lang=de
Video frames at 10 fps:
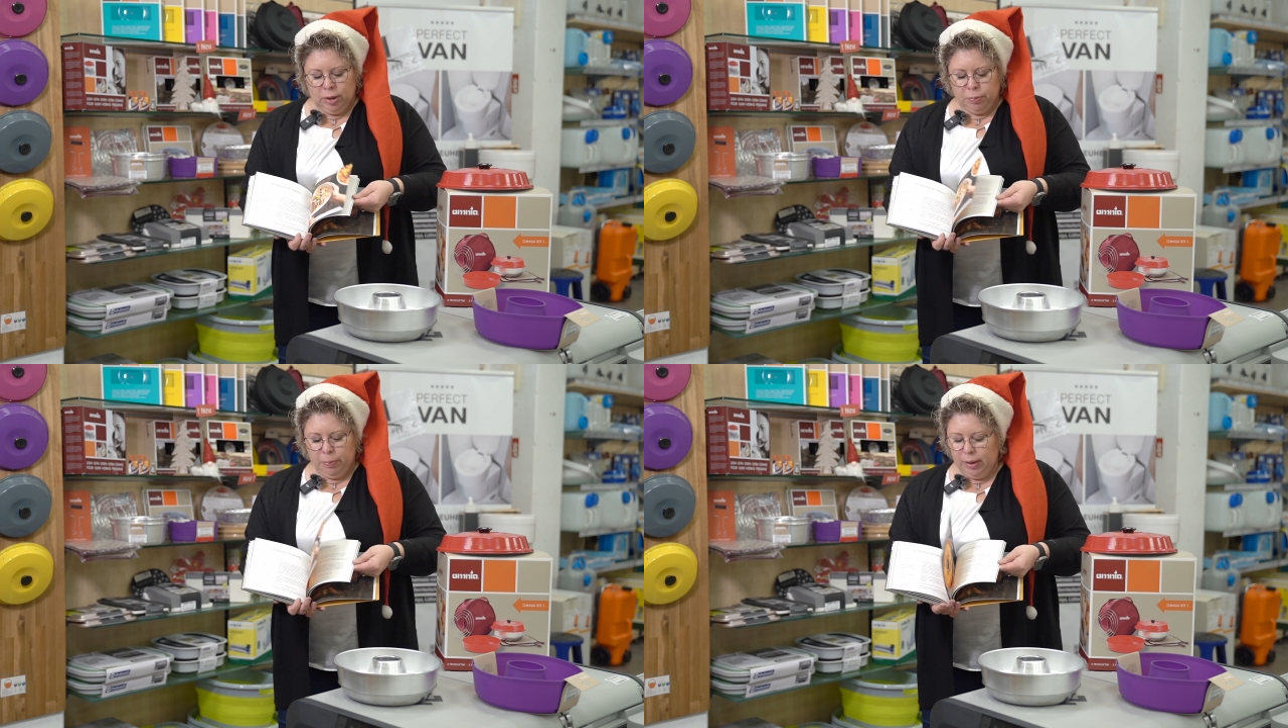
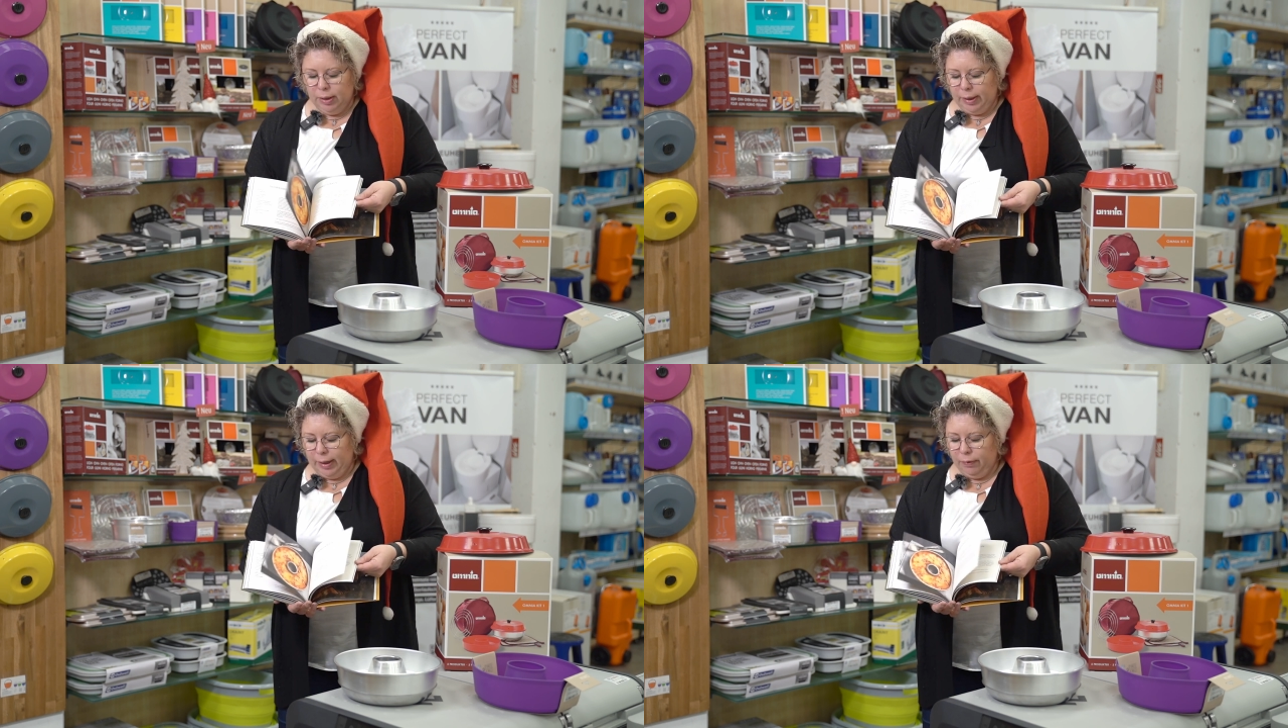
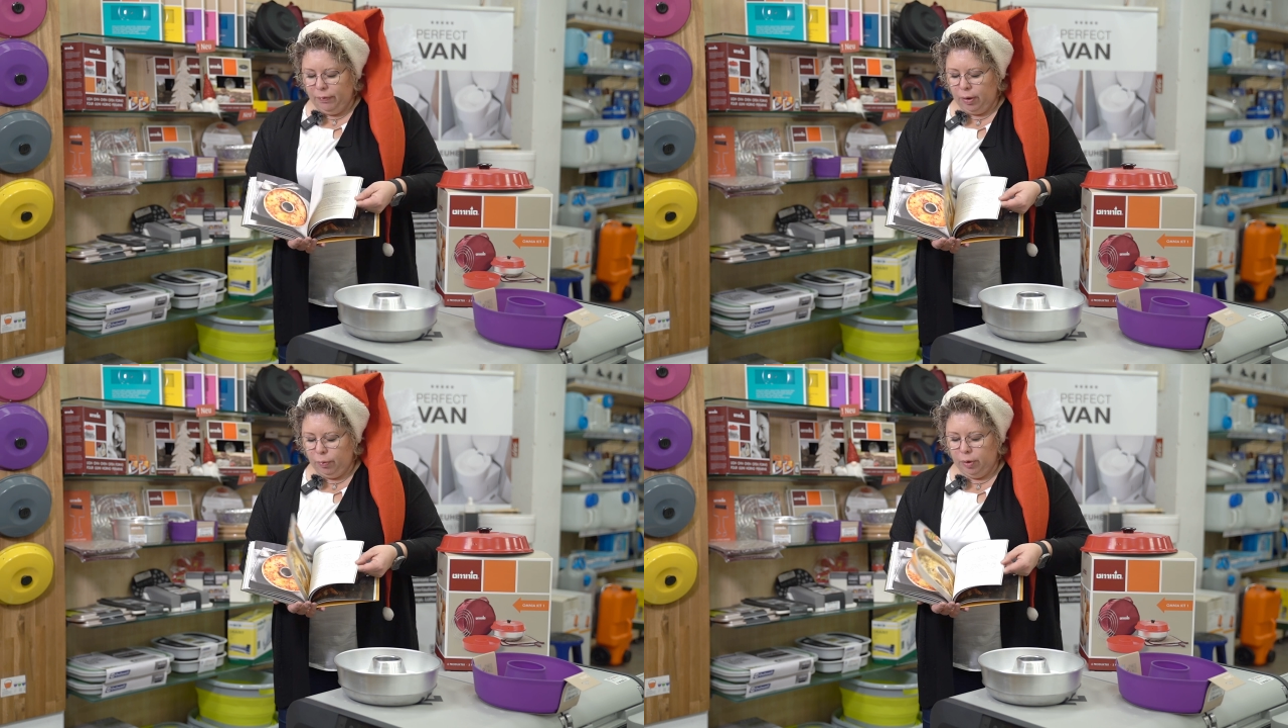Spielend
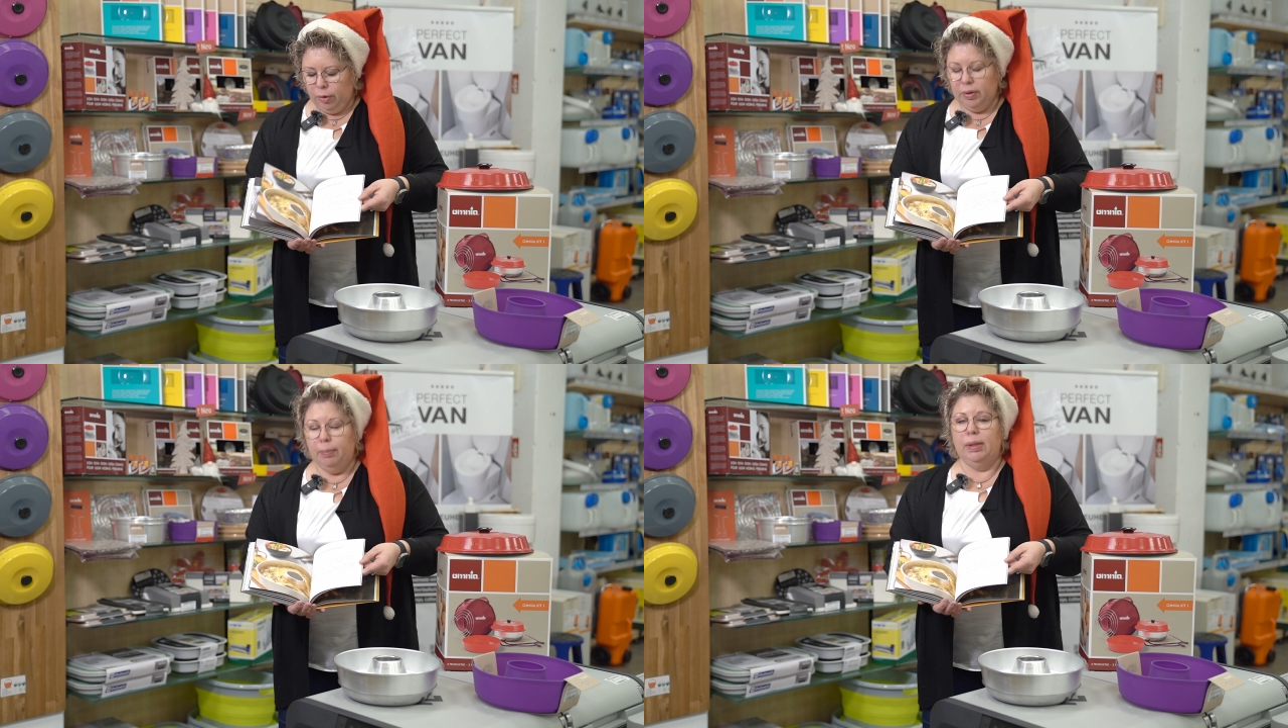einfach und
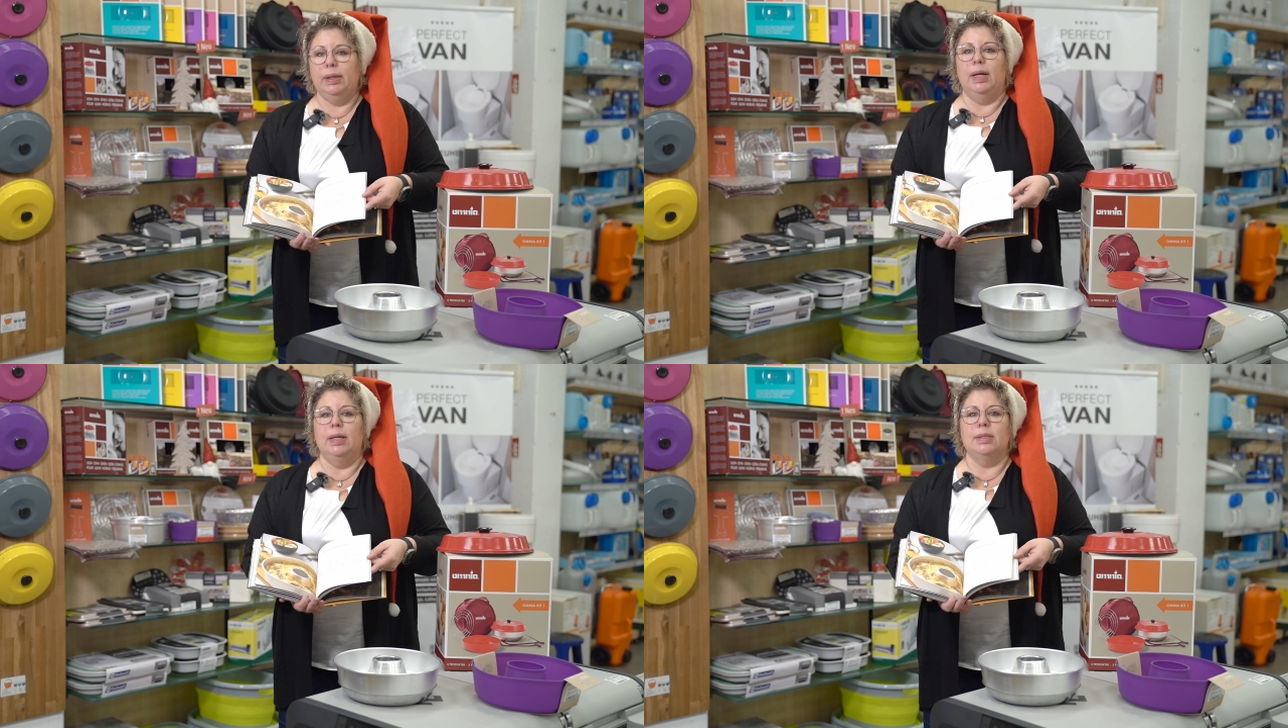auf dem
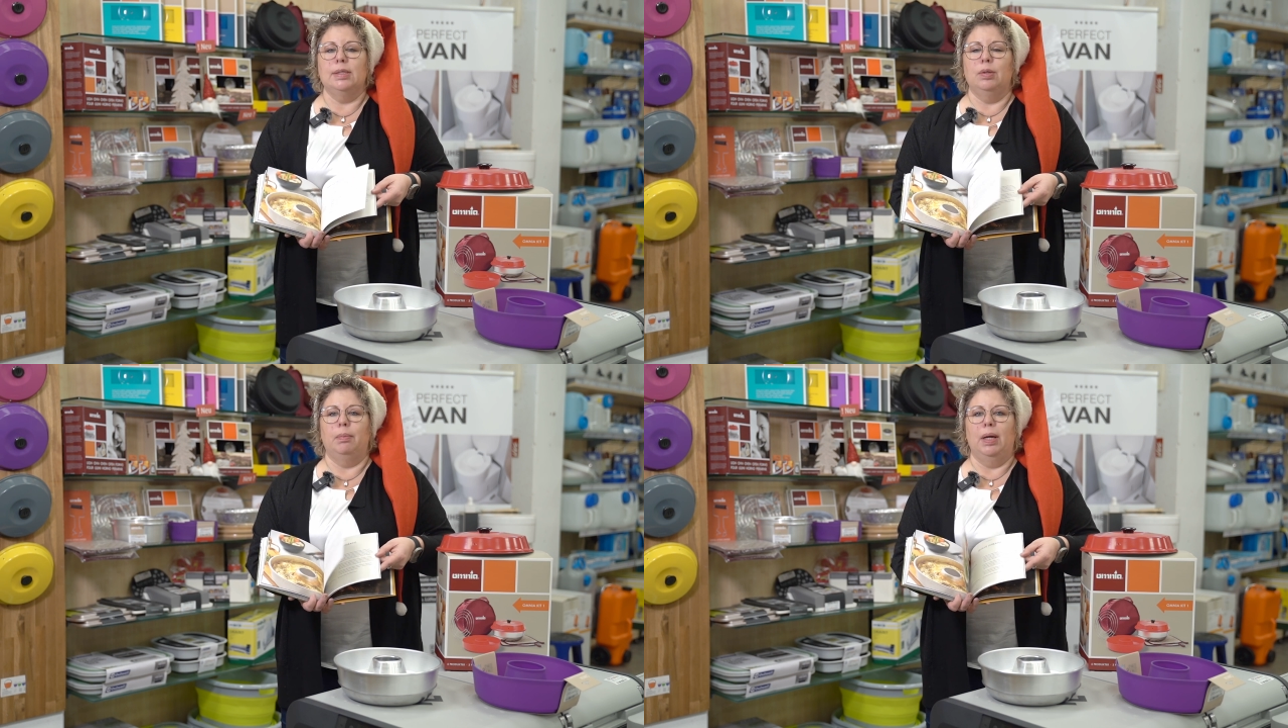
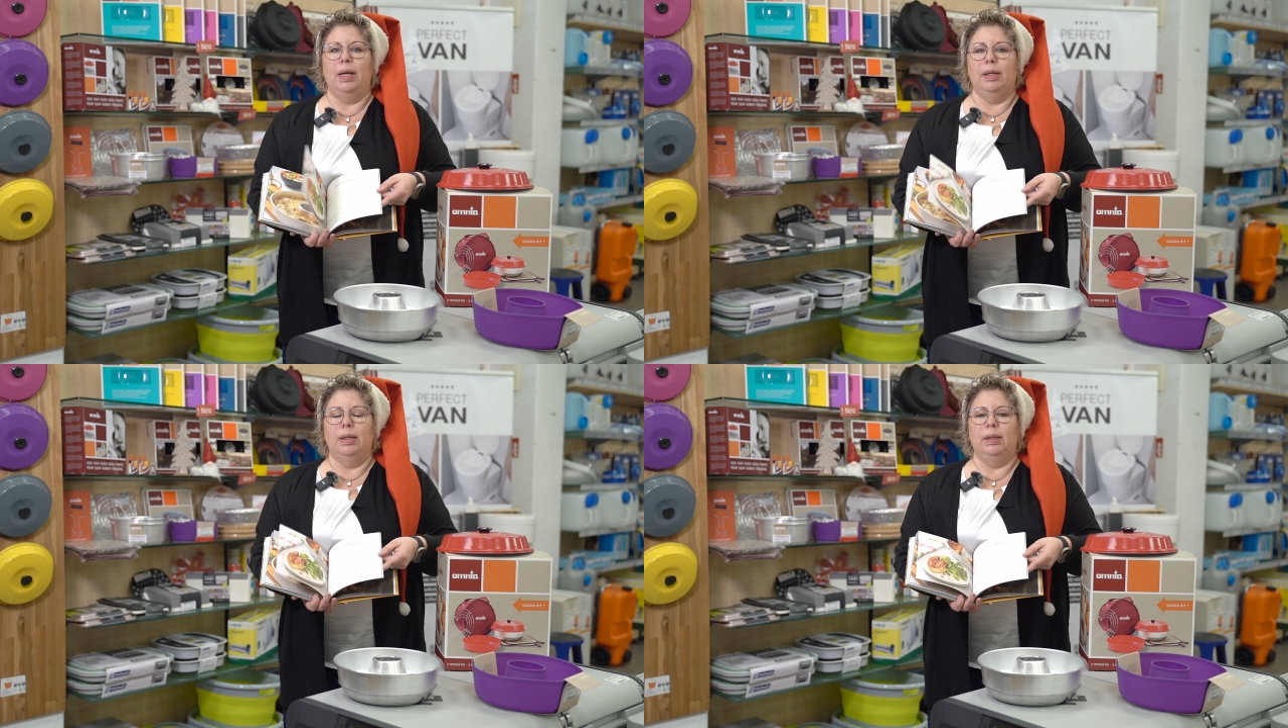ganz
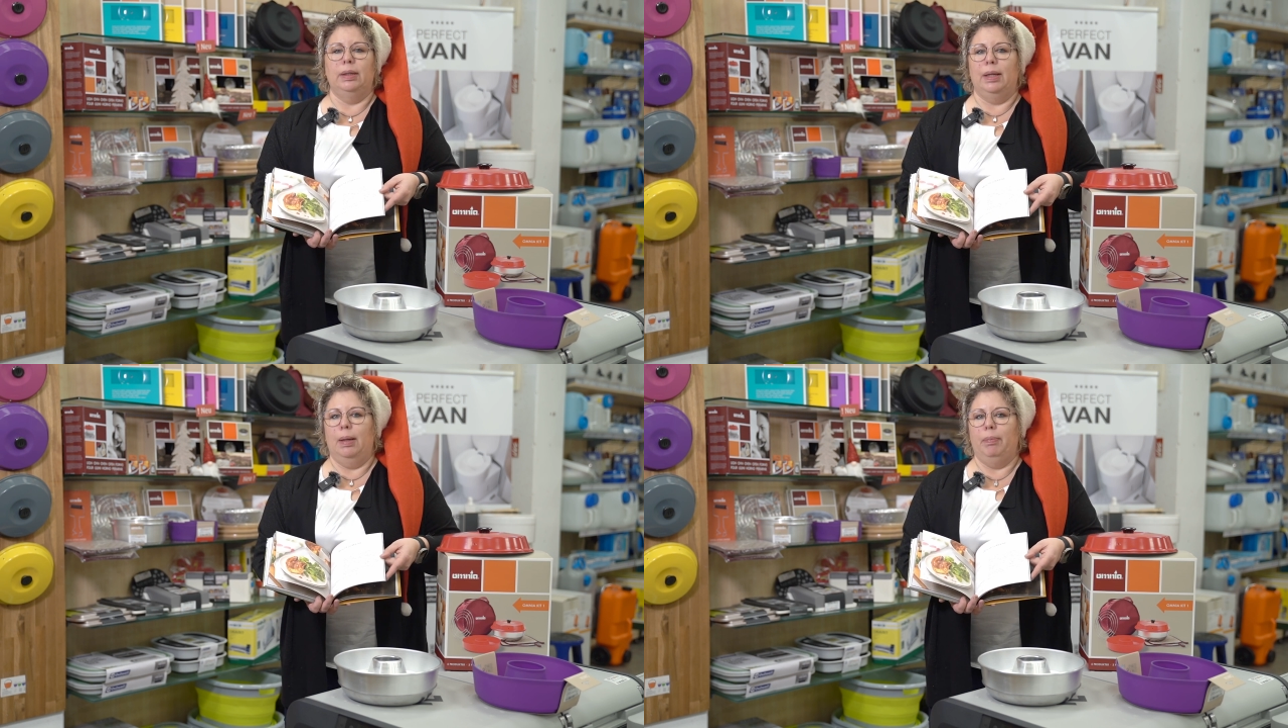normalen
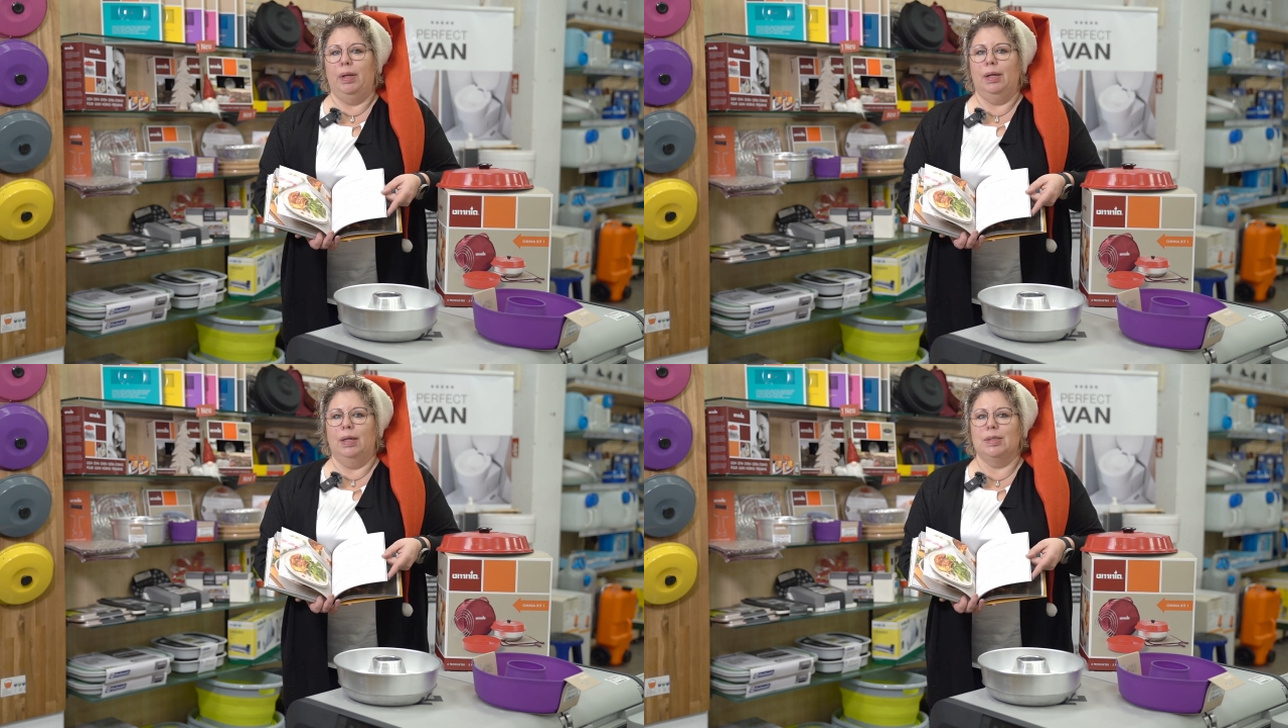
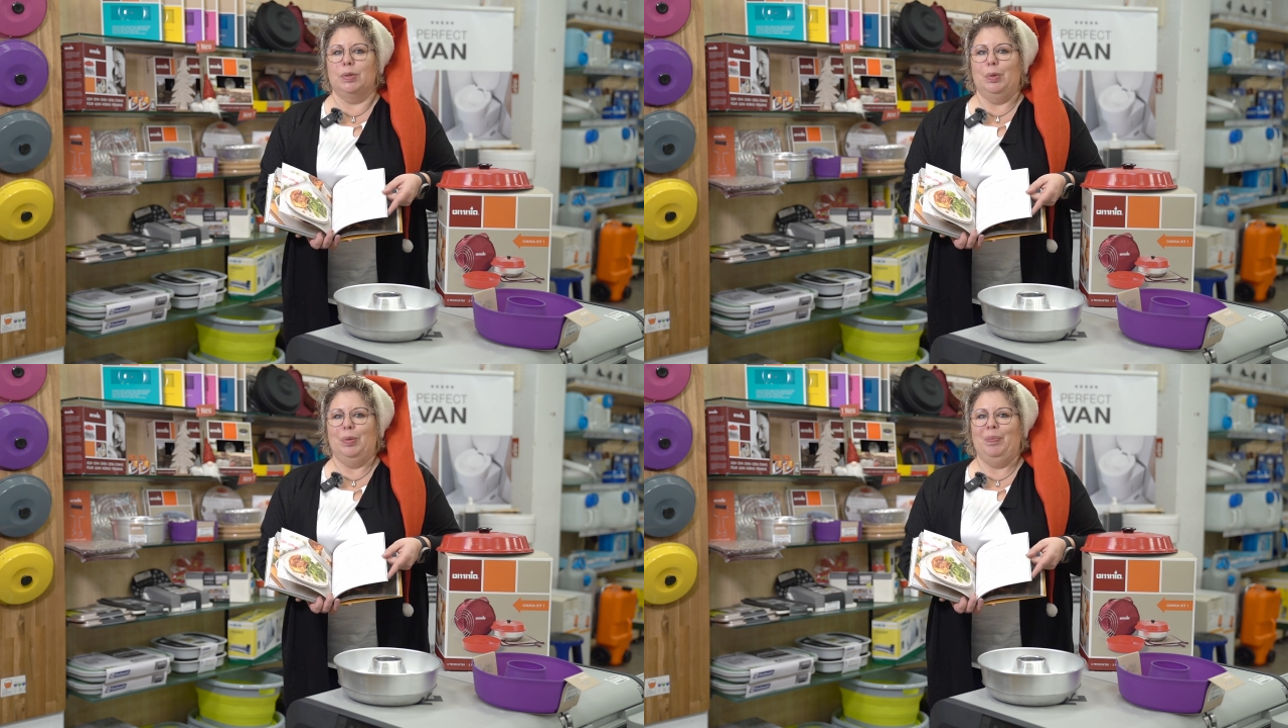
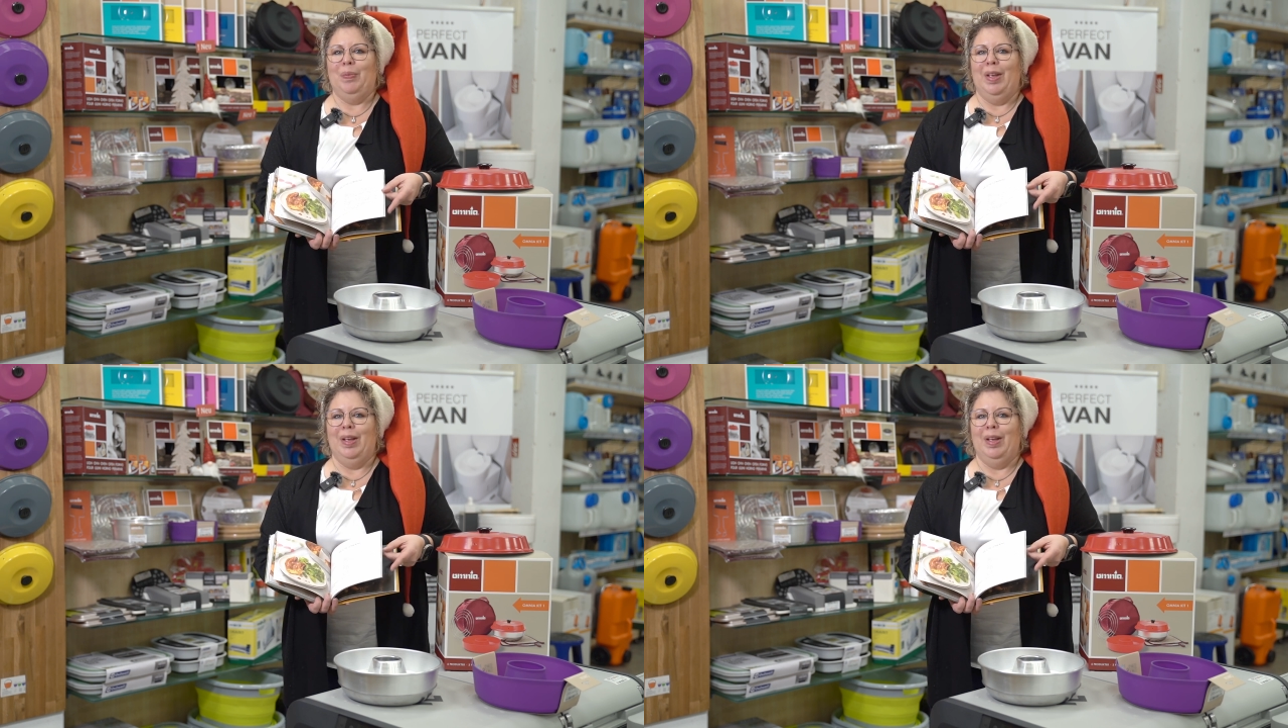Campinggaskocher.